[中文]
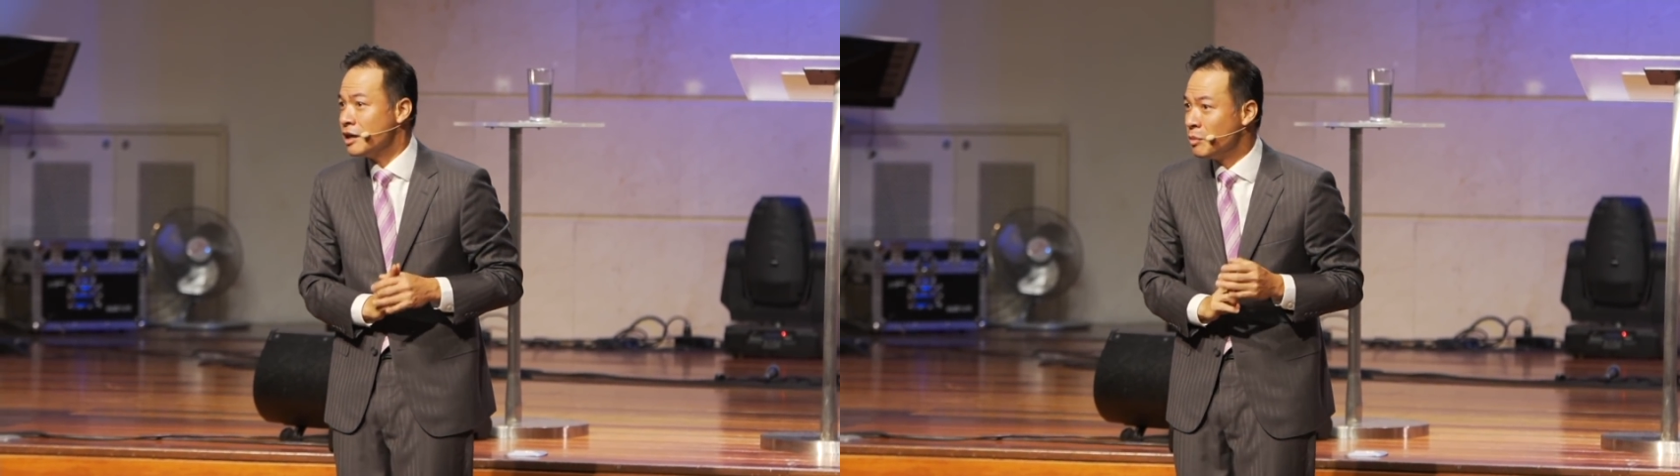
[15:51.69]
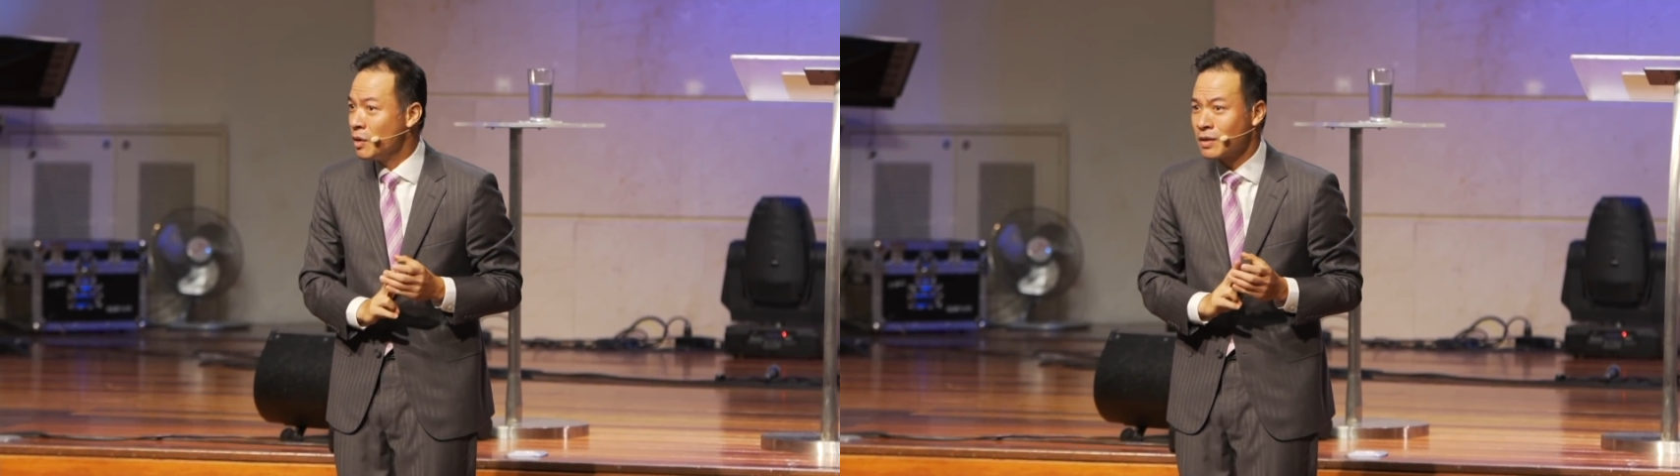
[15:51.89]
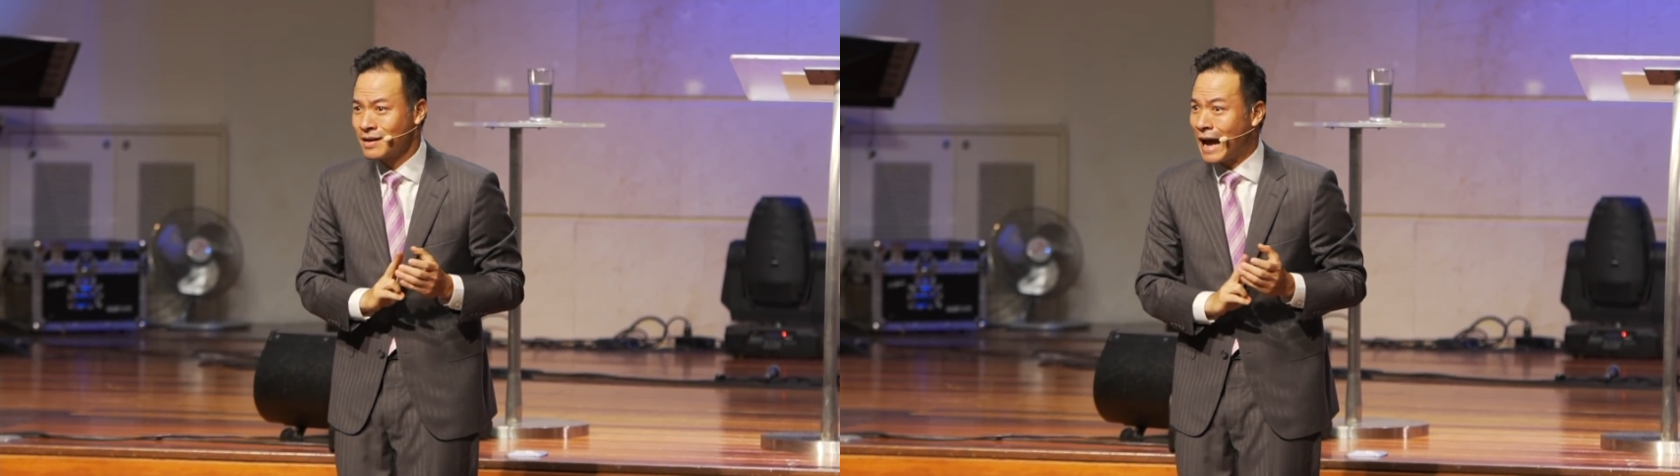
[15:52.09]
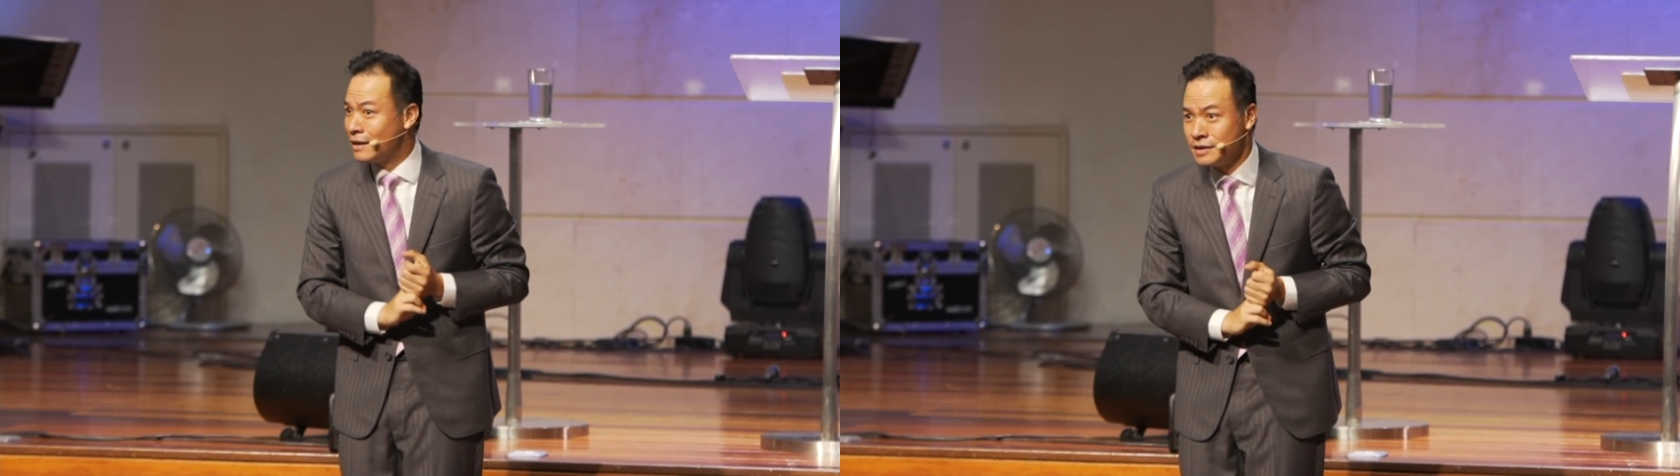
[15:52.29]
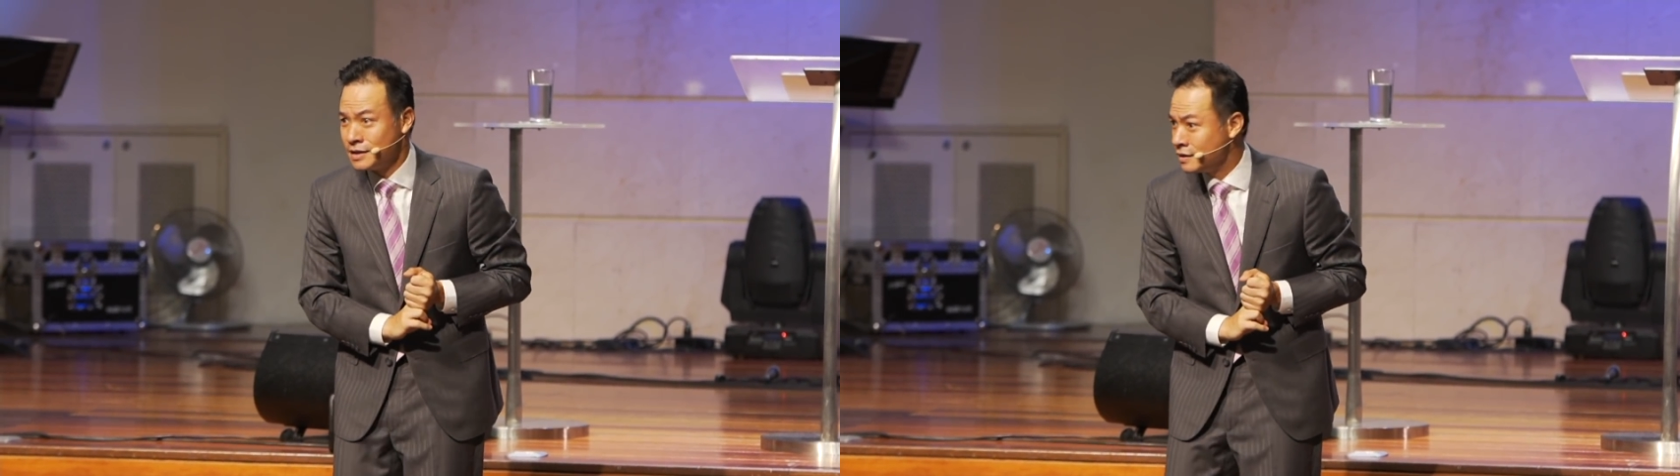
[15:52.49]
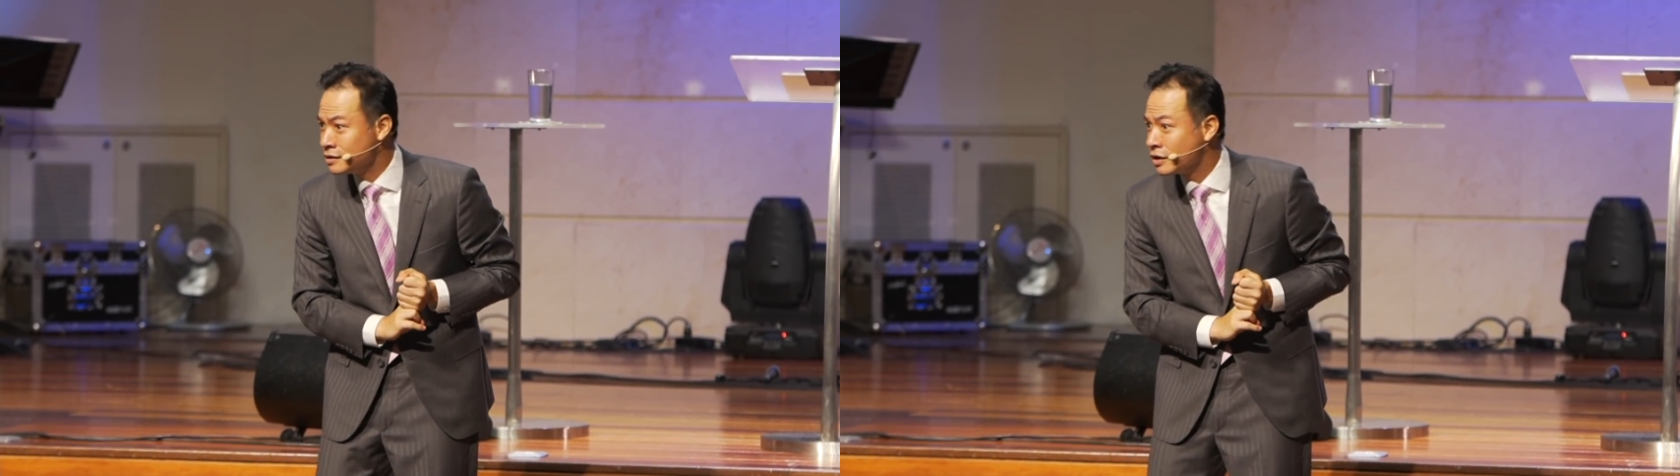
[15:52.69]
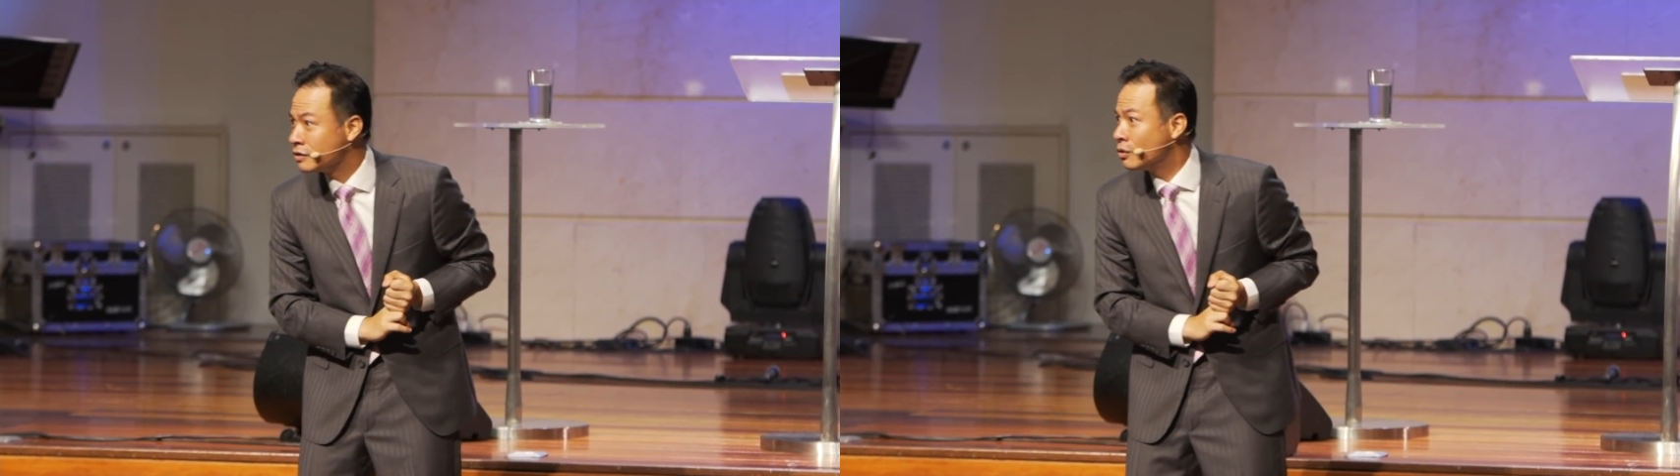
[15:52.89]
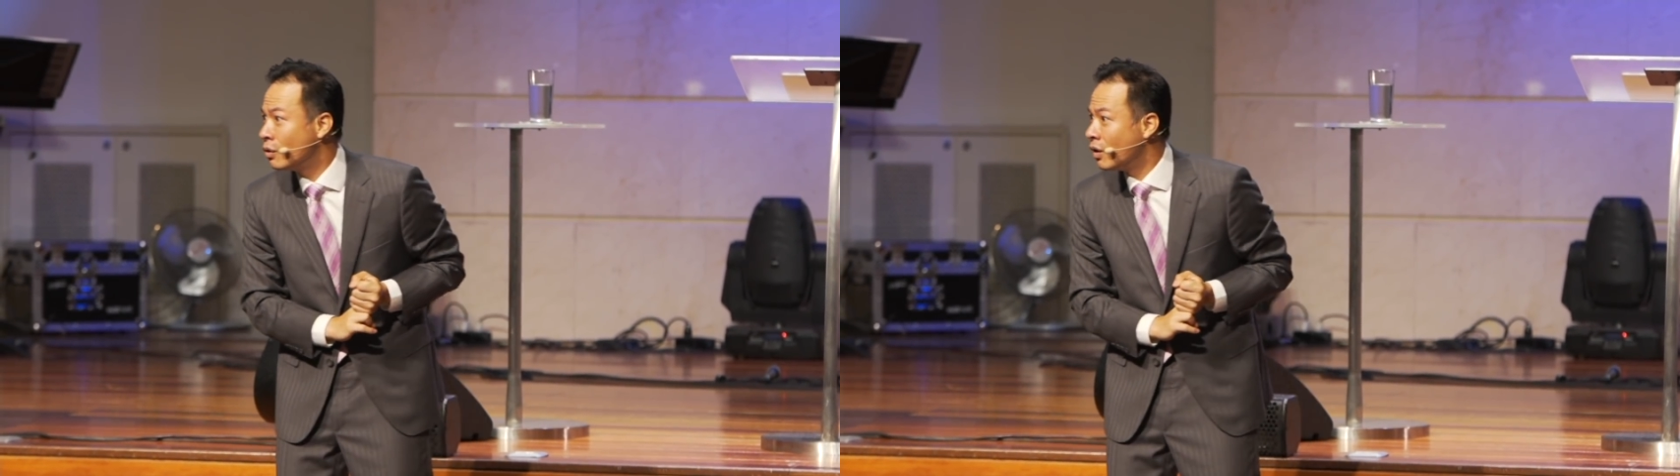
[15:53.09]
也没有赶行
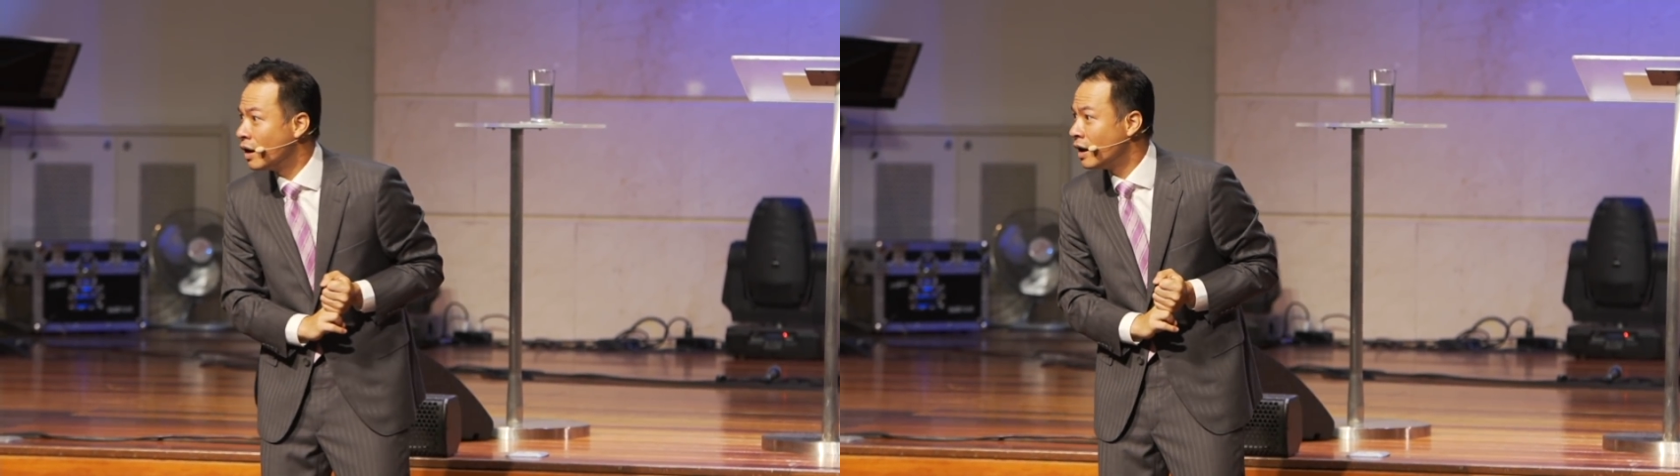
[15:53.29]
程过，